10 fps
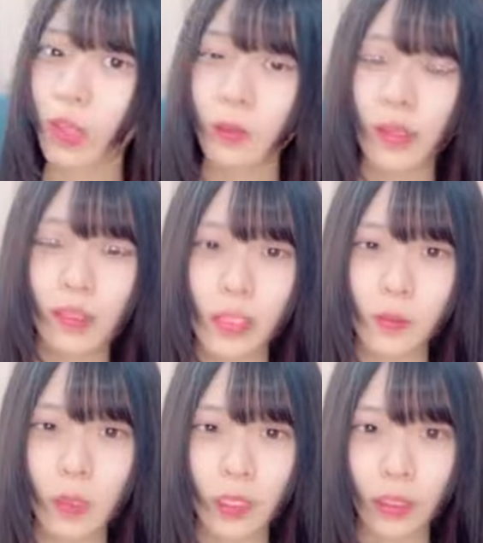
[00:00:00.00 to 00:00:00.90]
野菜
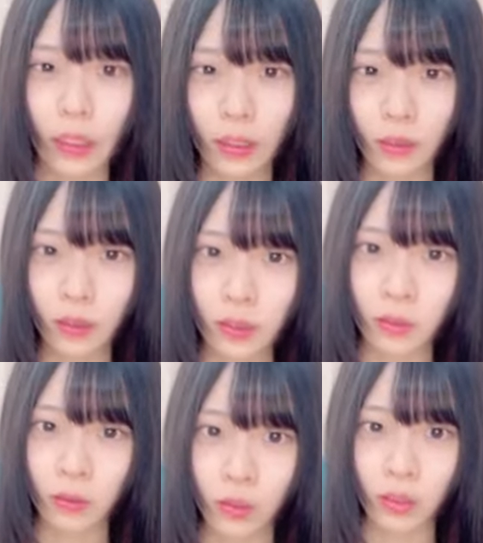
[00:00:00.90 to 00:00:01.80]
を買いたい奥さ
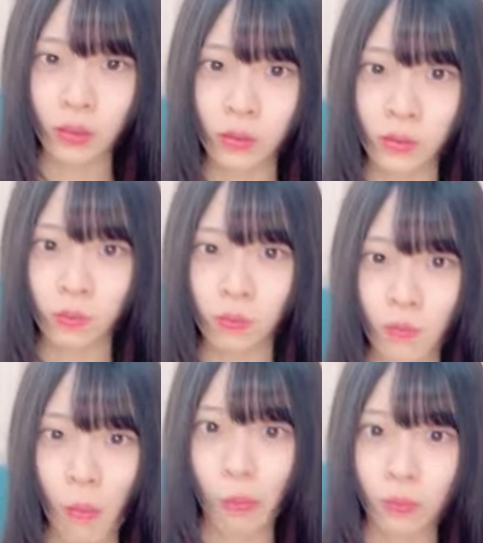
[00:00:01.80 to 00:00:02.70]
んありがとう
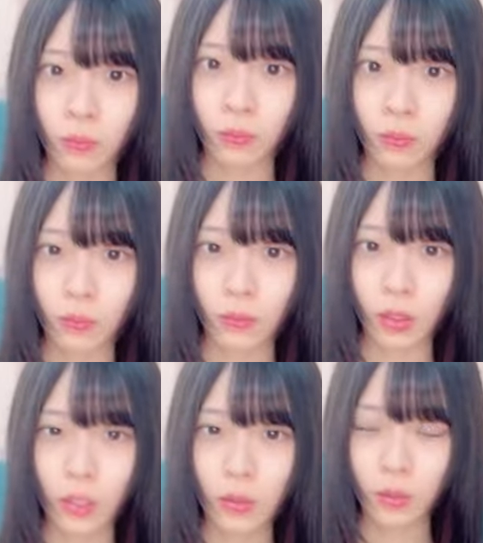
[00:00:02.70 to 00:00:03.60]
お
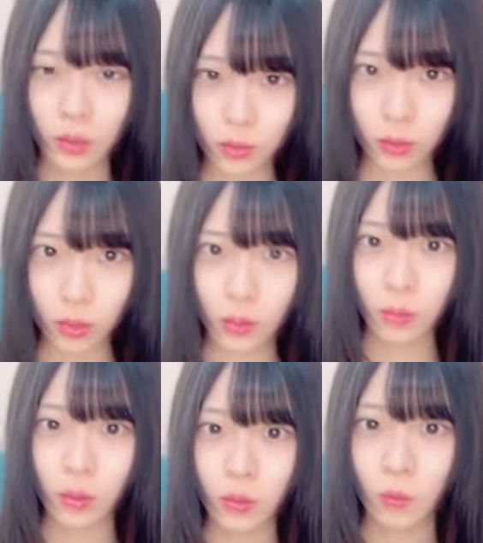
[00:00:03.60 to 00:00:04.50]
疲れ様ですお疲れ様
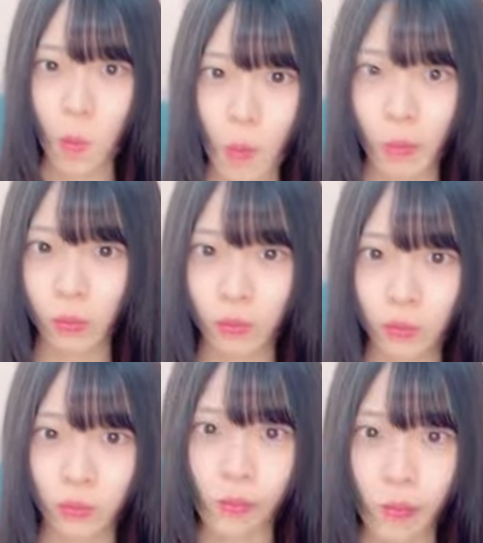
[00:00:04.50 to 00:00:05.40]
です
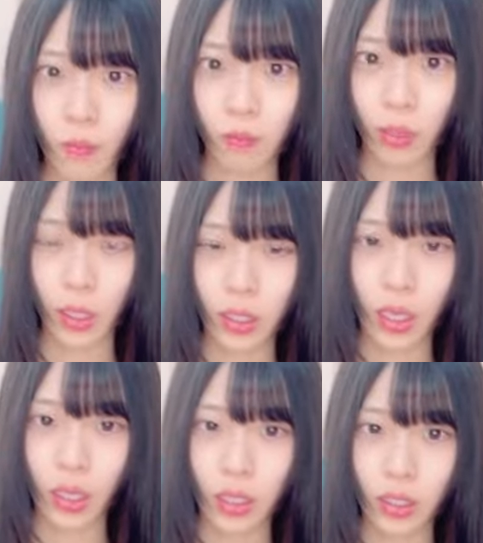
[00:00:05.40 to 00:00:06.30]
負けた
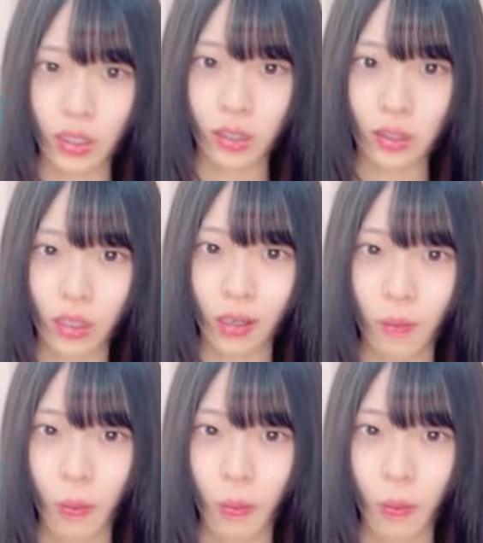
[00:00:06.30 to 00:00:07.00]
あつら